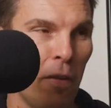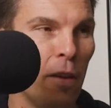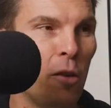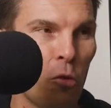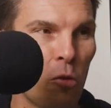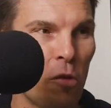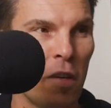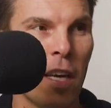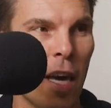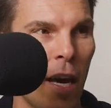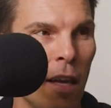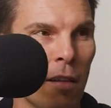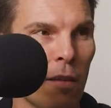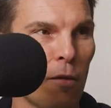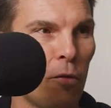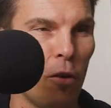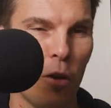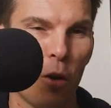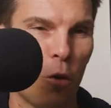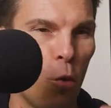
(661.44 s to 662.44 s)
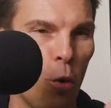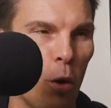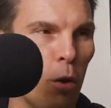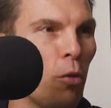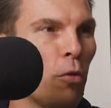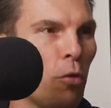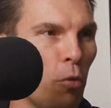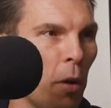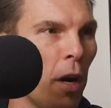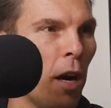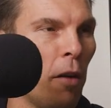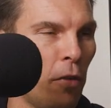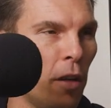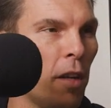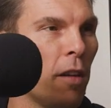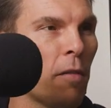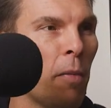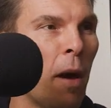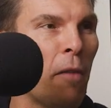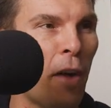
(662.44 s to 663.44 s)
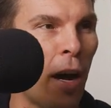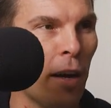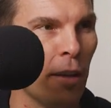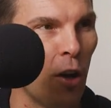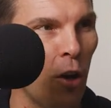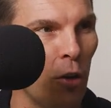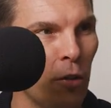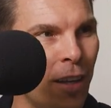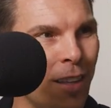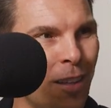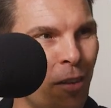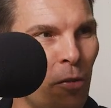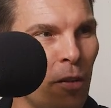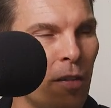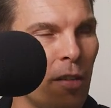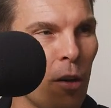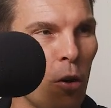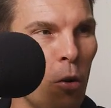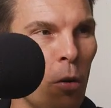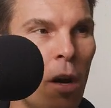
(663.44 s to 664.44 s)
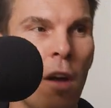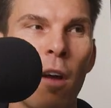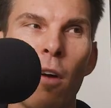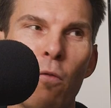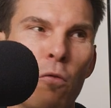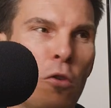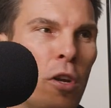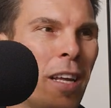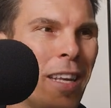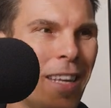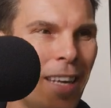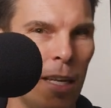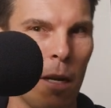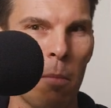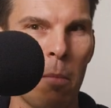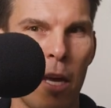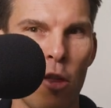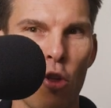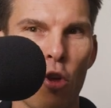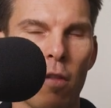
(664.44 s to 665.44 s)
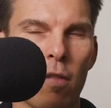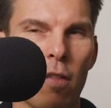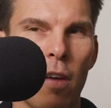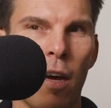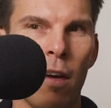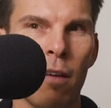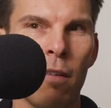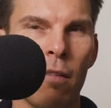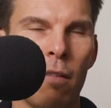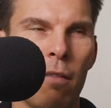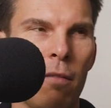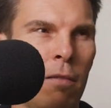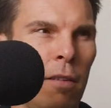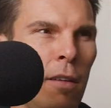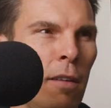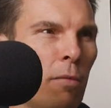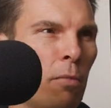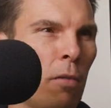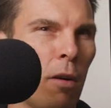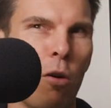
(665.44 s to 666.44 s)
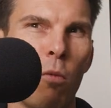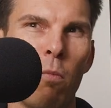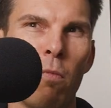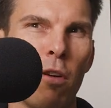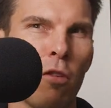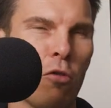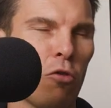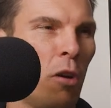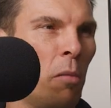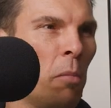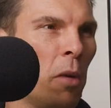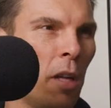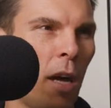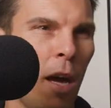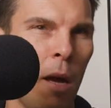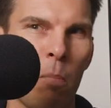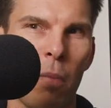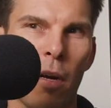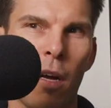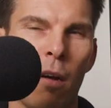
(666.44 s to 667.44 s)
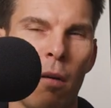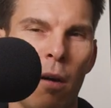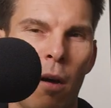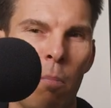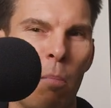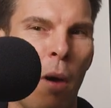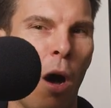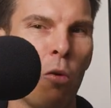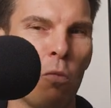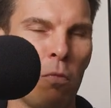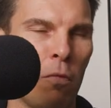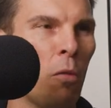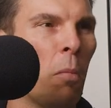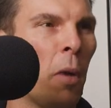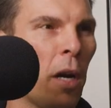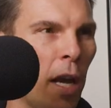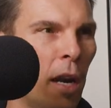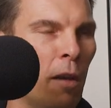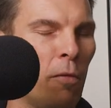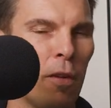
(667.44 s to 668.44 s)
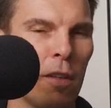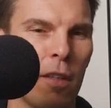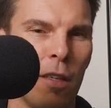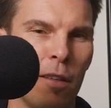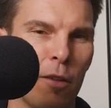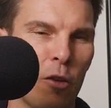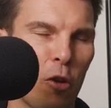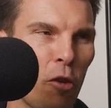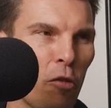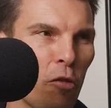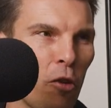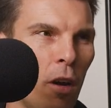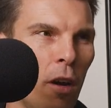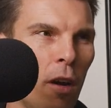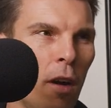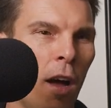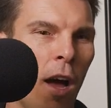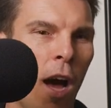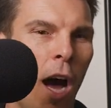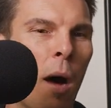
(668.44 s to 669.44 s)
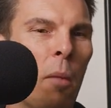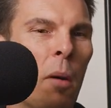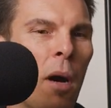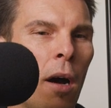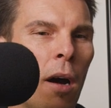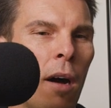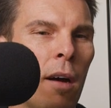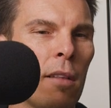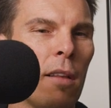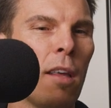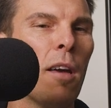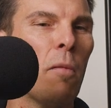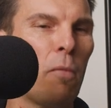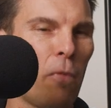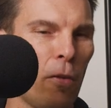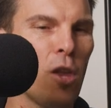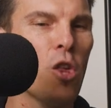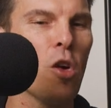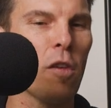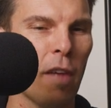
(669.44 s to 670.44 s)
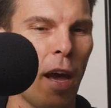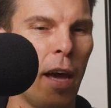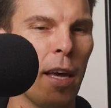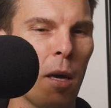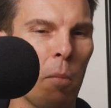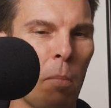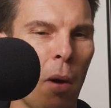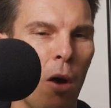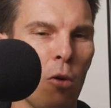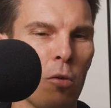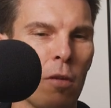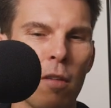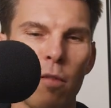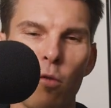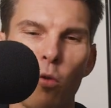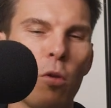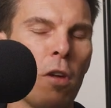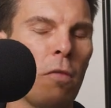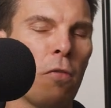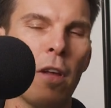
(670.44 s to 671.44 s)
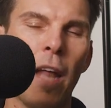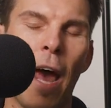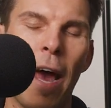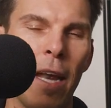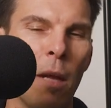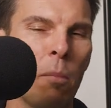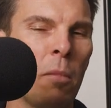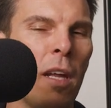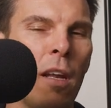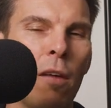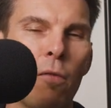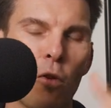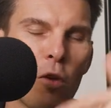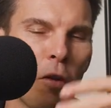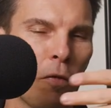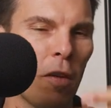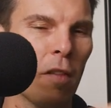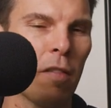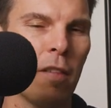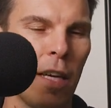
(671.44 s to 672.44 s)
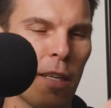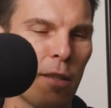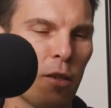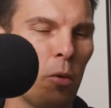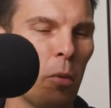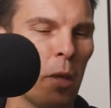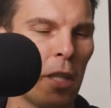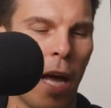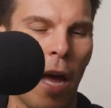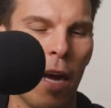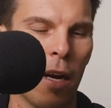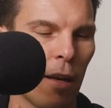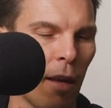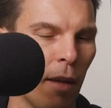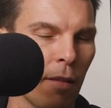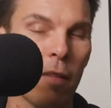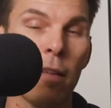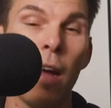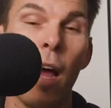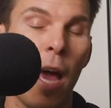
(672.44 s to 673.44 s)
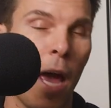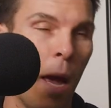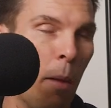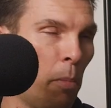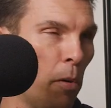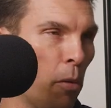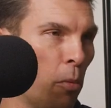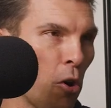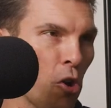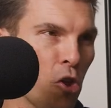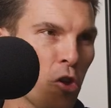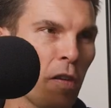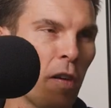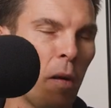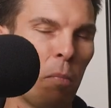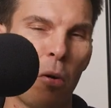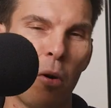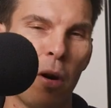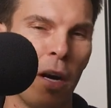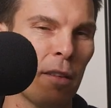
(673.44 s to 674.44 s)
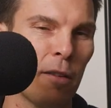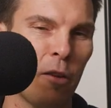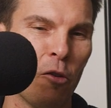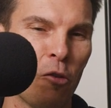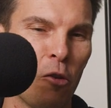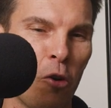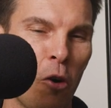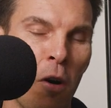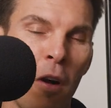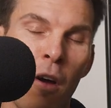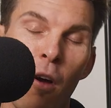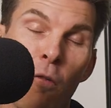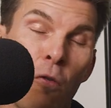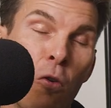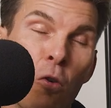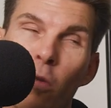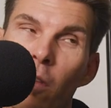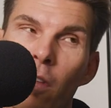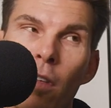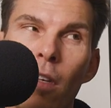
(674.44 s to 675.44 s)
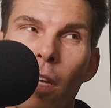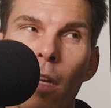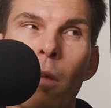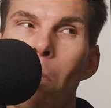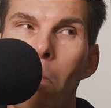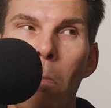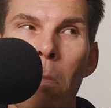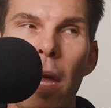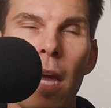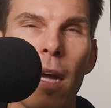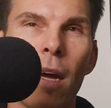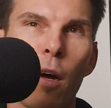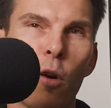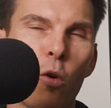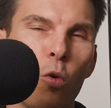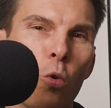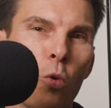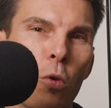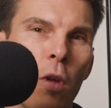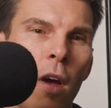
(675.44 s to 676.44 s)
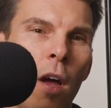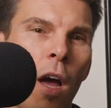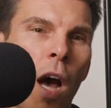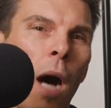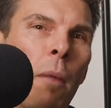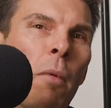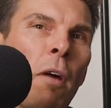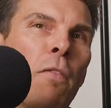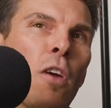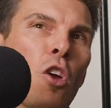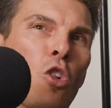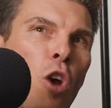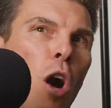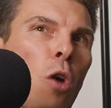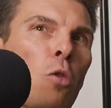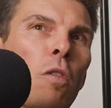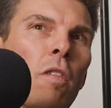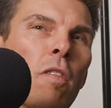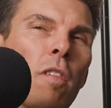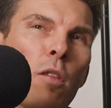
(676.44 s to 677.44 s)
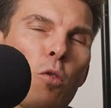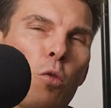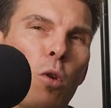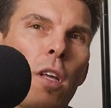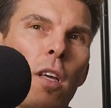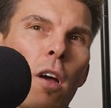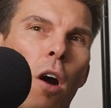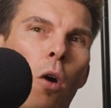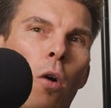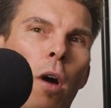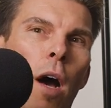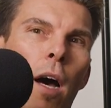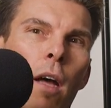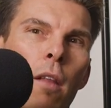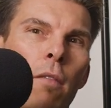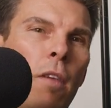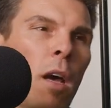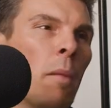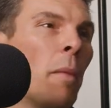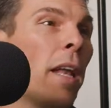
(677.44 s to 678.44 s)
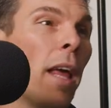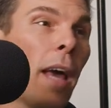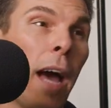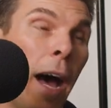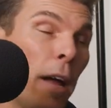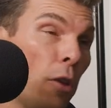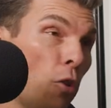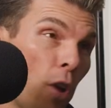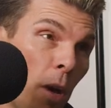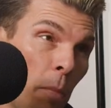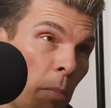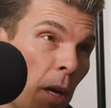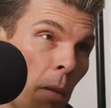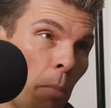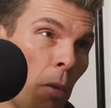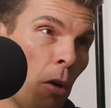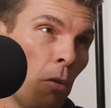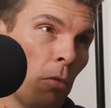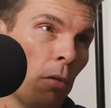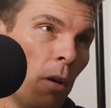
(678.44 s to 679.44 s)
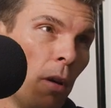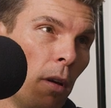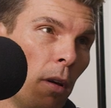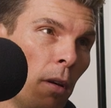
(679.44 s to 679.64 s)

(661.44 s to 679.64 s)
wie du sie kennst, für Google und überall, für die Zwei-Faktor-Authentifizierung, würde jeder Mensch jetzt sagen, wie, warum, was soll man da App äh, bauen, wo man Geld verdient oder so. Aber die haben Features eingebaut, dass du die von einem Telefon auf das nächste übertragen kannst. Apple Watch Support und so funktioniert mega gut. Aber wir schauen uns natürlich auch an, wir haben eine Radio-App gebaut.